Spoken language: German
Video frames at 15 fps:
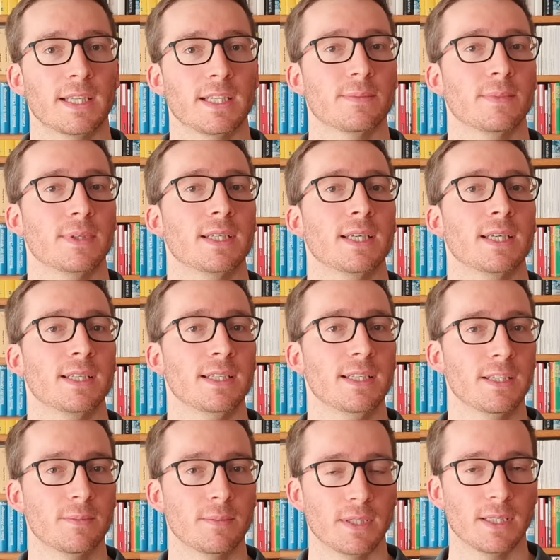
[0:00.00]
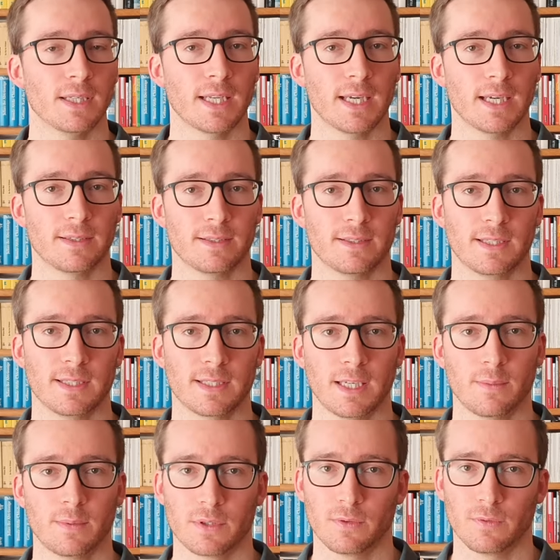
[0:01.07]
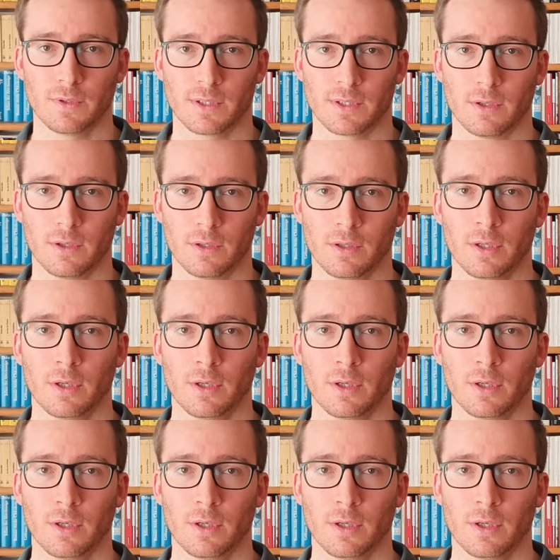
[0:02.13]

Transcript: dass man nicht mehr in der Lage ist, sich selbst zu versorgen